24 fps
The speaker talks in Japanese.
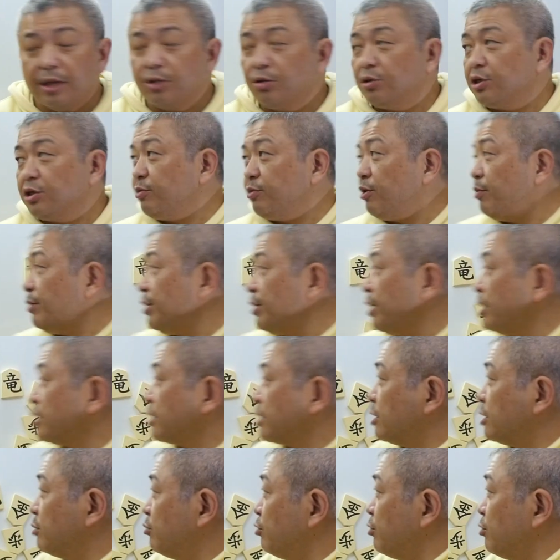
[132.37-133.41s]
と、2問目なんです
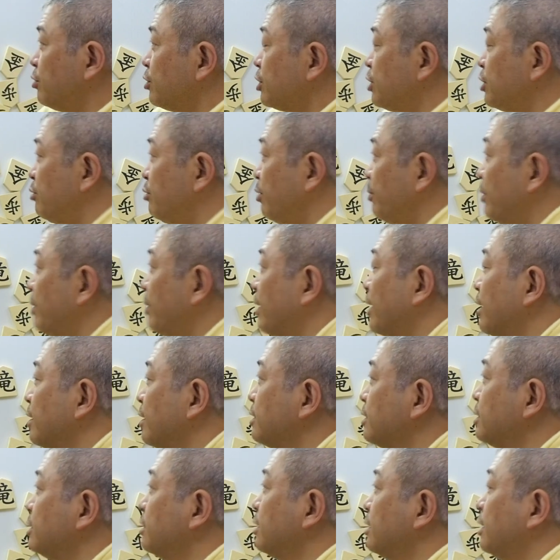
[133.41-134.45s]
けども、2問目
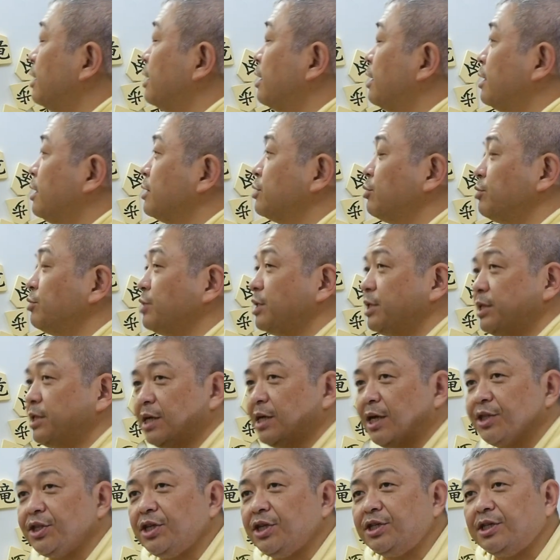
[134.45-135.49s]
は、えー、そんなに
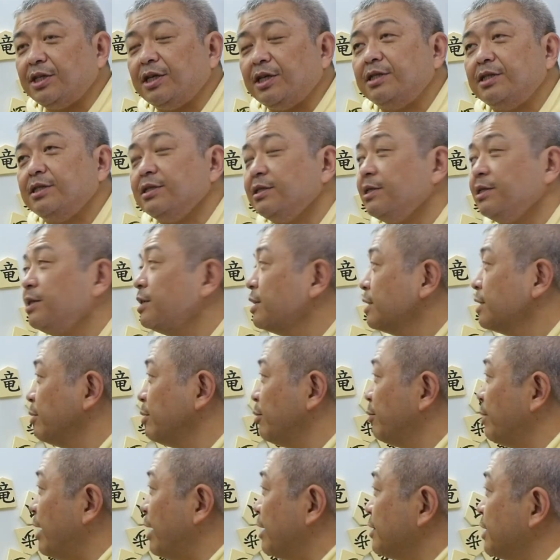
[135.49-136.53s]
簡単じゃないです。で
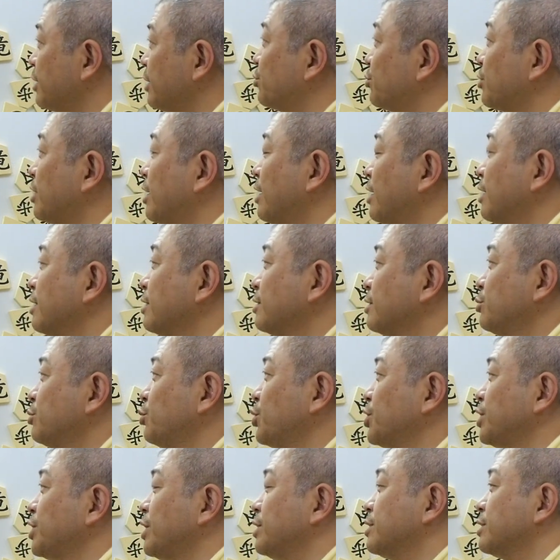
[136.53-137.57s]
もまあ、なんとか
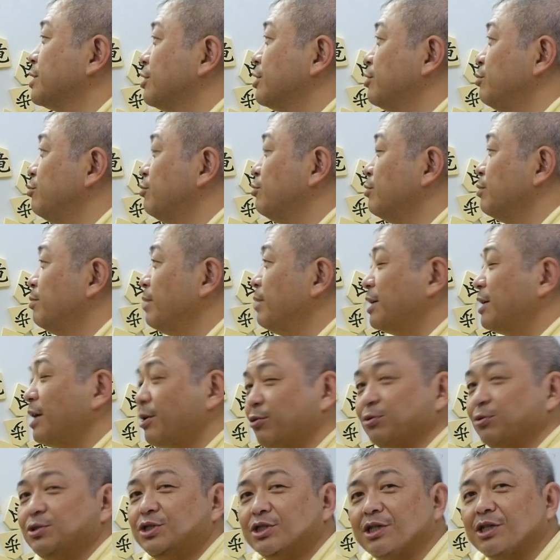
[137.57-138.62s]
解けたんですけども、まあ
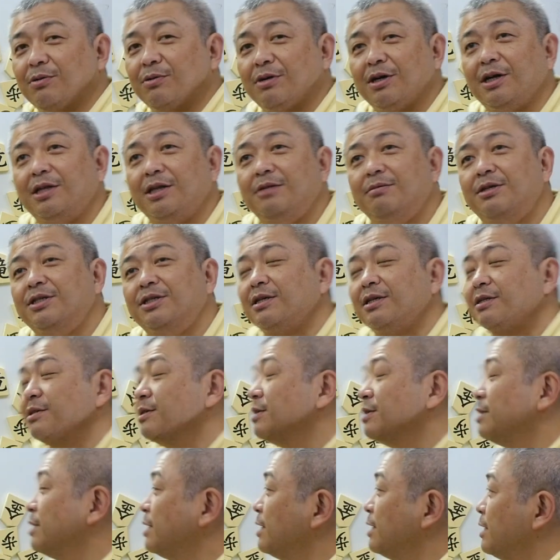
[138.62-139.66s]
結構時間はかかりました。
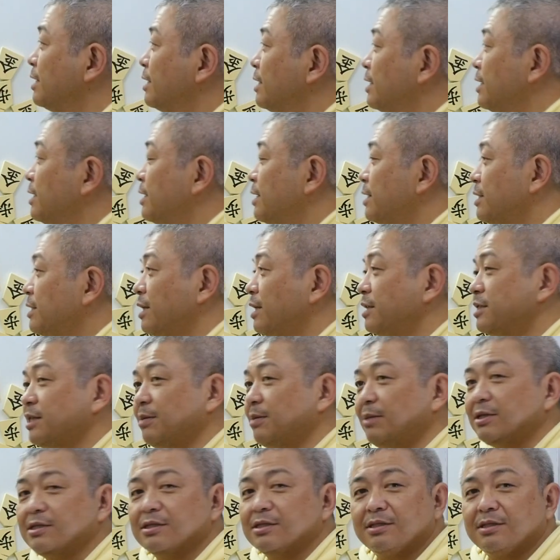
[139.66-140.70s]
で、
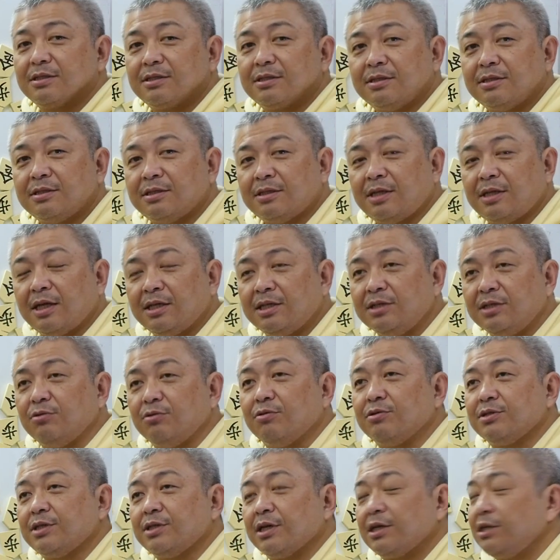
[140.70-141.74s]
じゃあまず手数
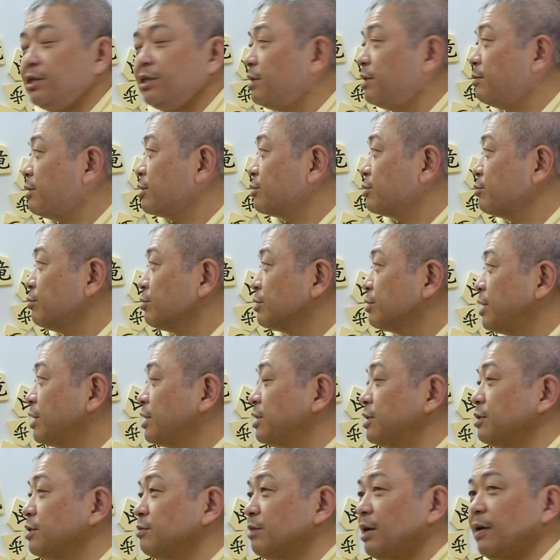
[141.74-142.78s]
を先に言いますと、手
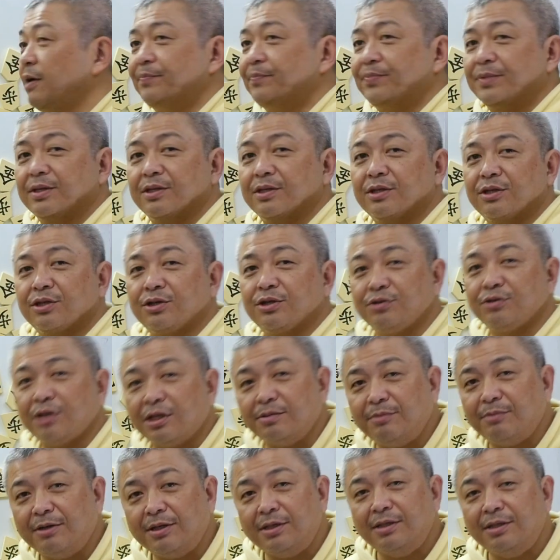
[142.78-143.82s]
数は9手
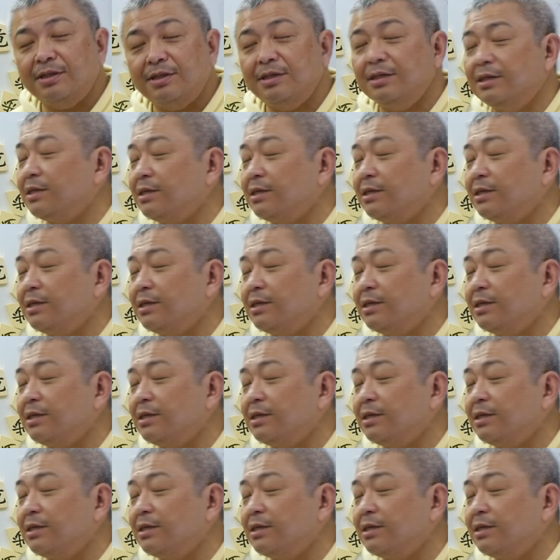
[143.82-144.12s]
詰めです。